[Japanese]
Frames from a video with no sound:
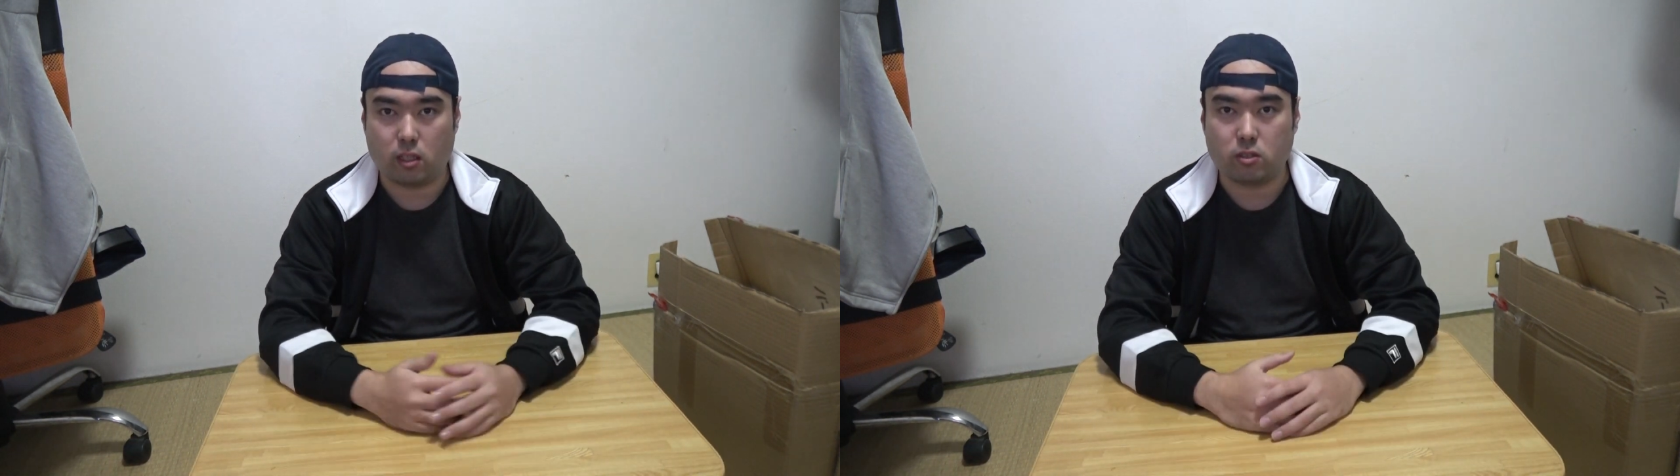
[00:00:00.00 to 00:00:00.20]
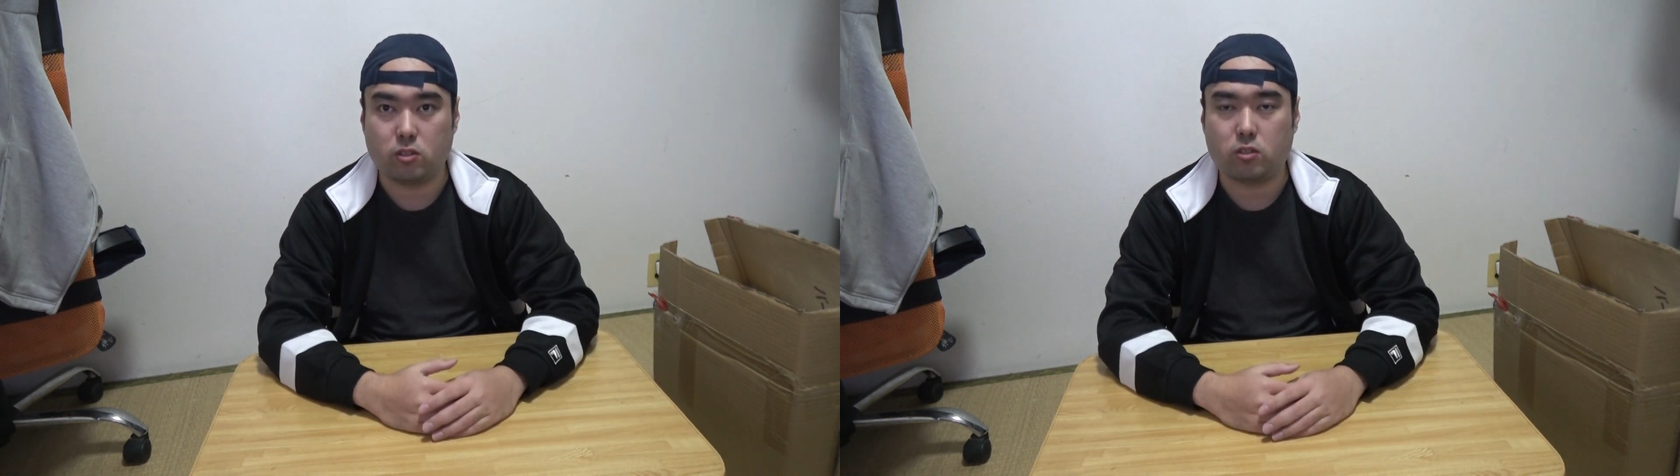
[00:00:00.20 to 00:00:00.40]

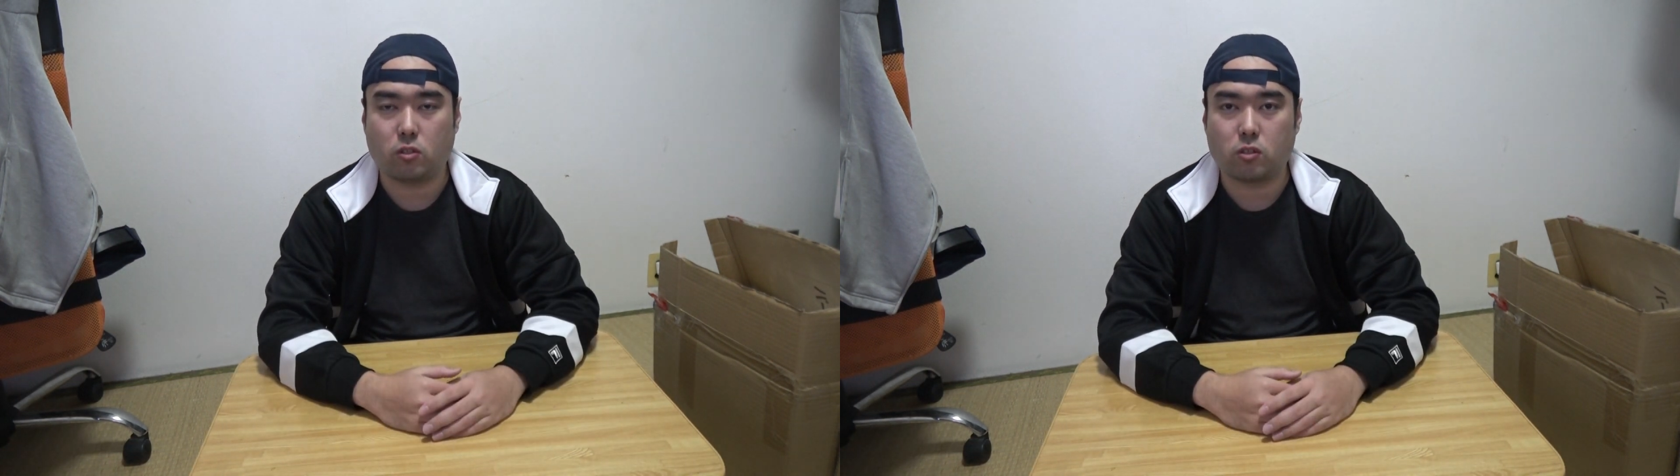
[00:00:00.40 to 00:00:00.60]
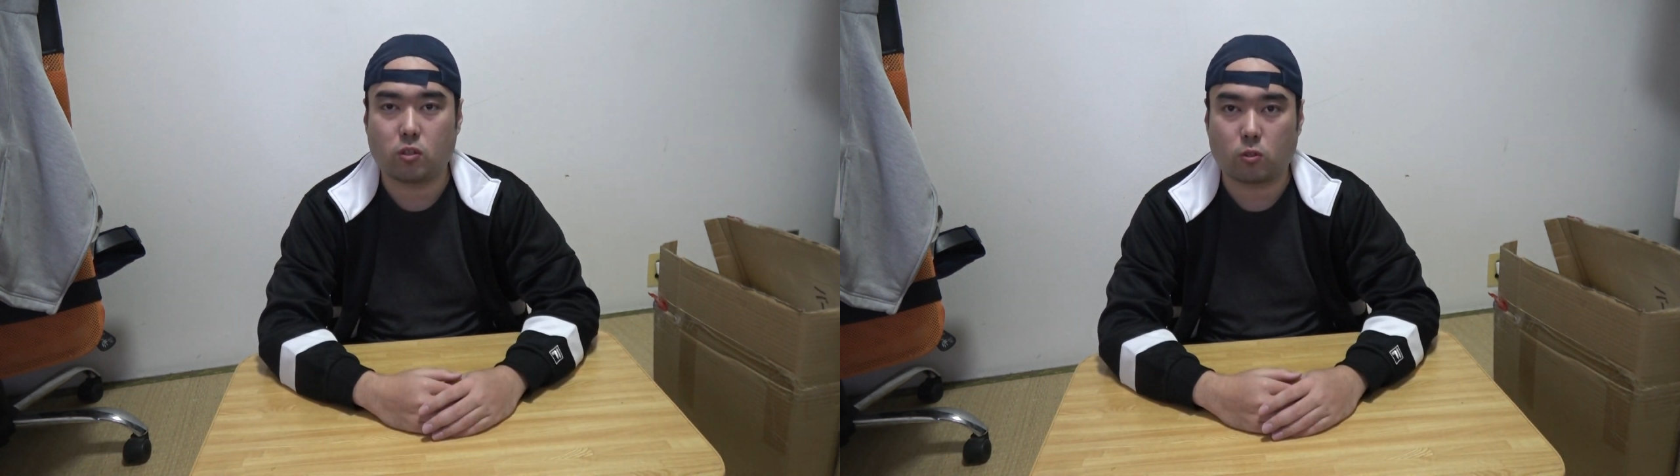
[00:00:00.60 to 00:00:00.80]
え入
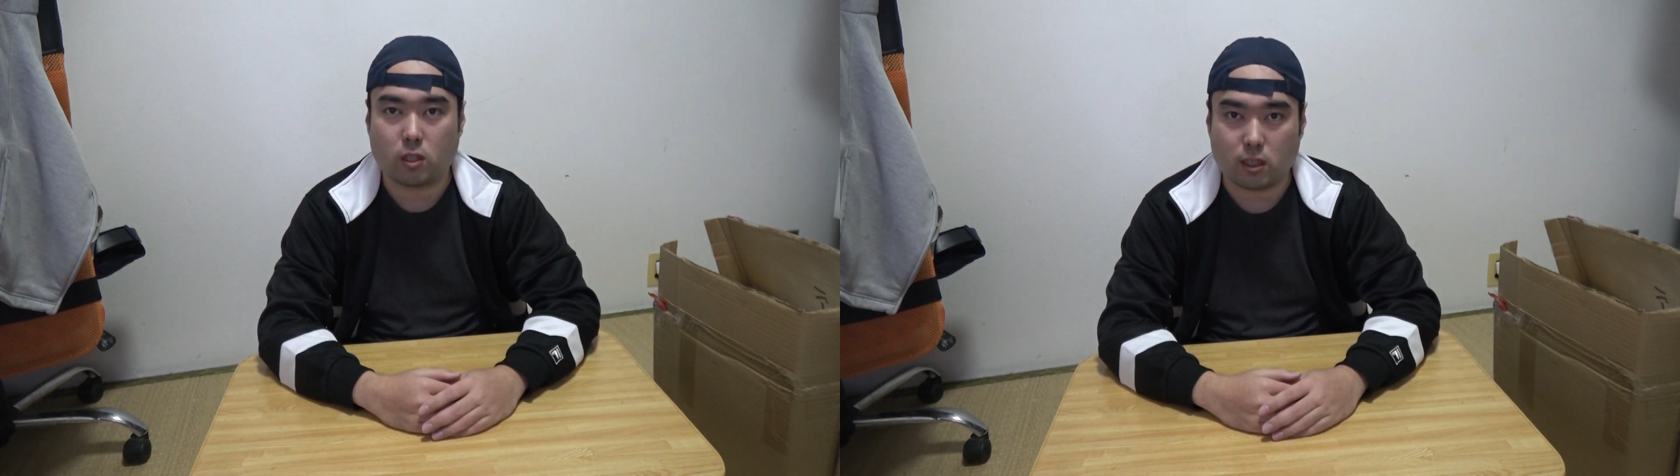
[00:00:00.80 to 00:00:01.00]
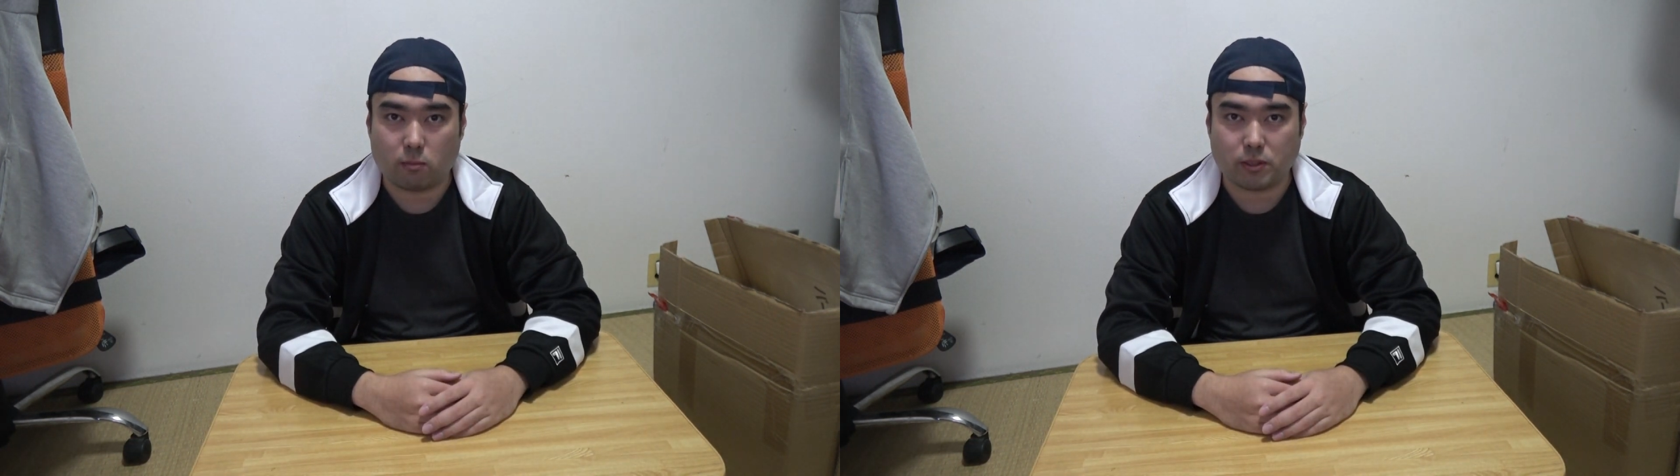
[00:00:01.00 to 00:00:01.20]
賞するこ
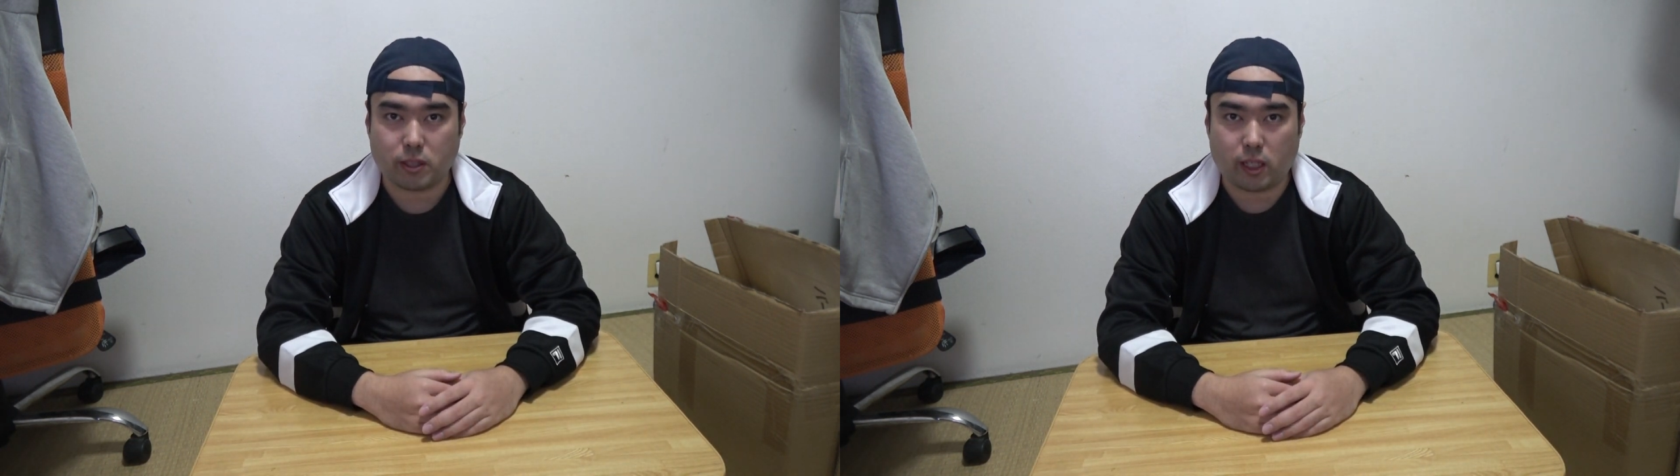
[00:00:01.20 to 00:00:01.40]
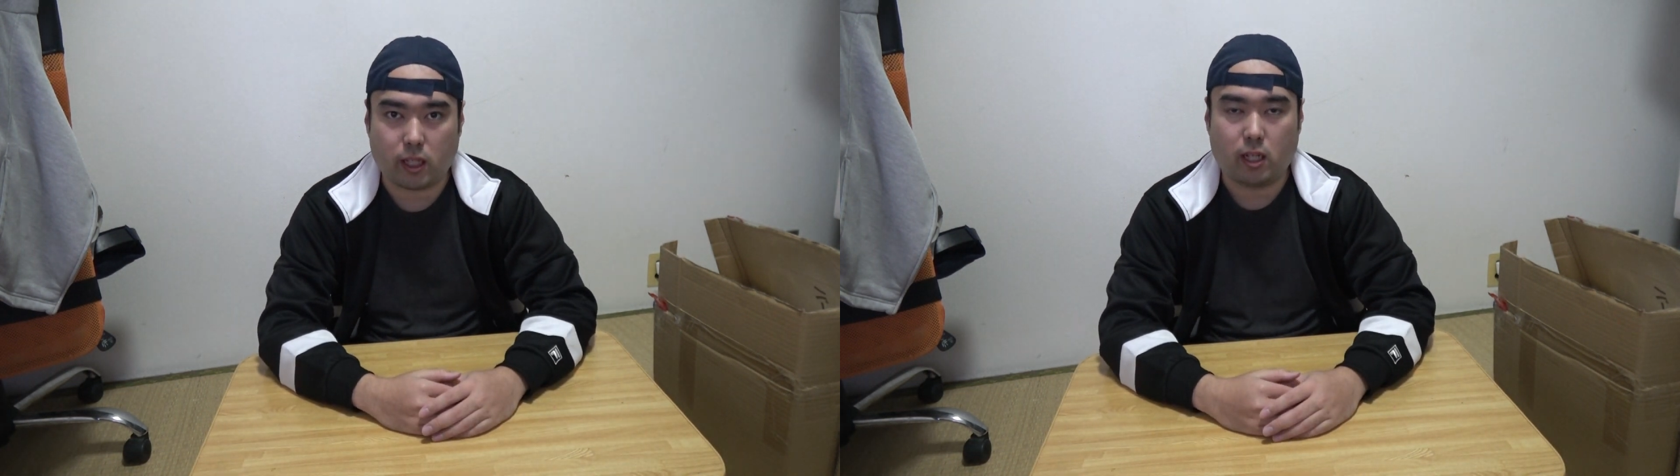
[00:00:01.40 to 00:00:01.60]
とができまして、